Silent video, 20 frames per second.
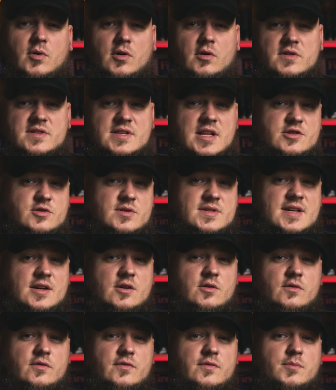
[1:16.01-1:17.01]
bo z
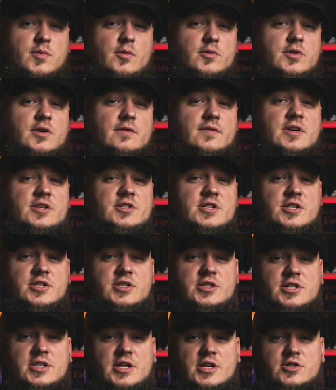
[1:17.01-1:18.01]
leżącego w południowej
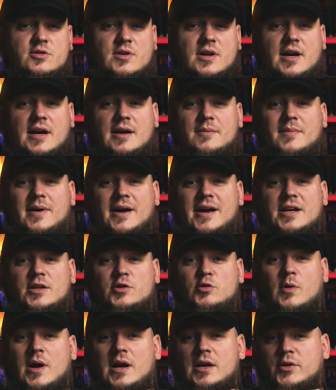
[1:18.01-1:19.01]
części jeziora Maer
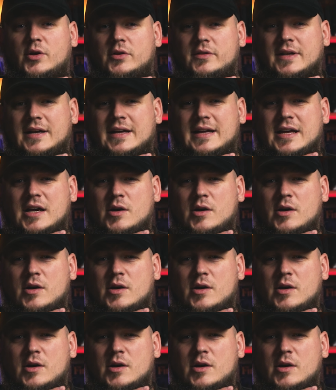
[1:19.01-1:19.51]
Dualdon,